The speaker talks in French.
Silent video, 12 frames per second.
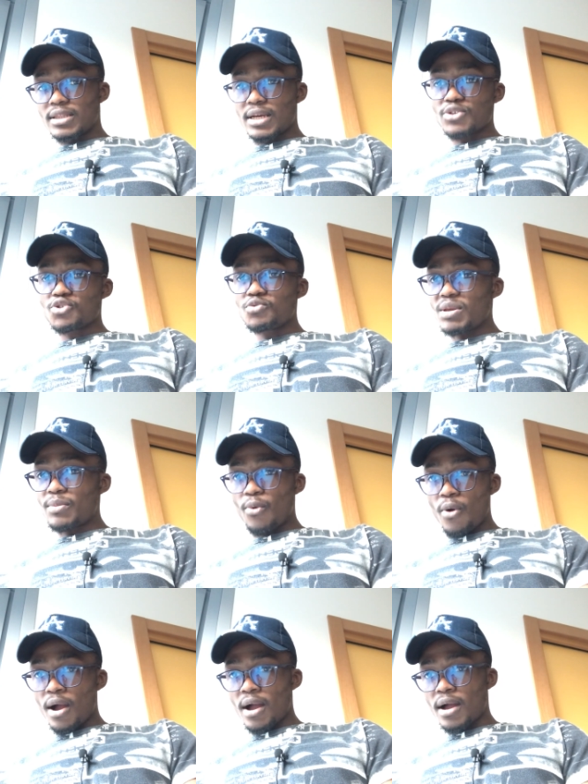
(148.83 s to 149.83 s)
dans une
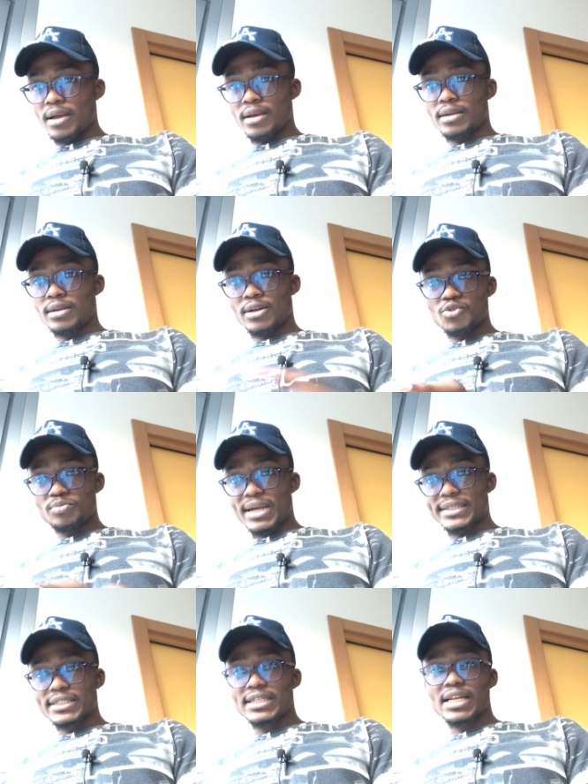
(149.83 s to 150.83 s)
mémoire, dans une
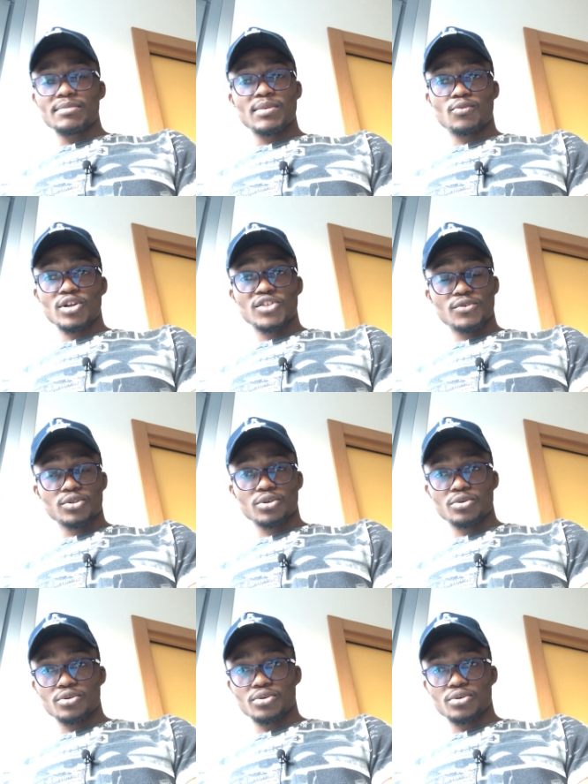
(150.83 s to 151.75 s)
partie de la mémoire de votre,